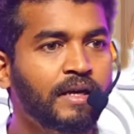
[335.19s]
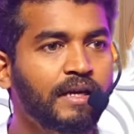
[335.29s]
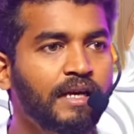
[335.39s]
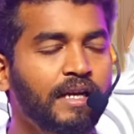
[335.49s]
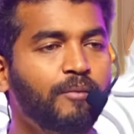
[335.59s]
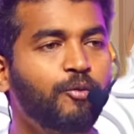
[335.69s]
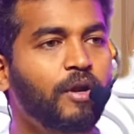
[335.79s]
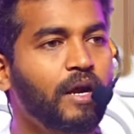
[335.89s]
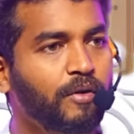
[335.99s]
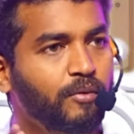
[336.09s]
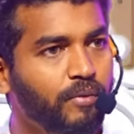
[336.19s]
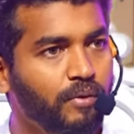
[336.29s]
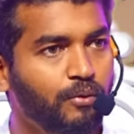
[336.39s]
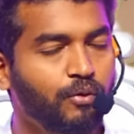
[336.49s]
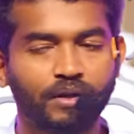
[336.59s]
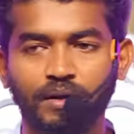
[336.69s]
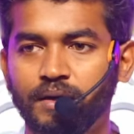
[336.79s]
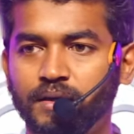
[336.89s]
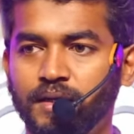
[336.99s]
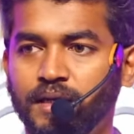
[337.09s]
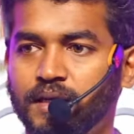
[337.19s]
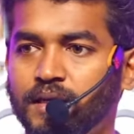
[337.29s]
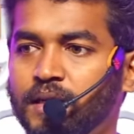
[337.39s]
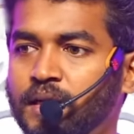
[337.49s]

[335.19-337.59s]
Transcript: நீங்களே பொறாமை குணத்துல இருந்துகிட்டு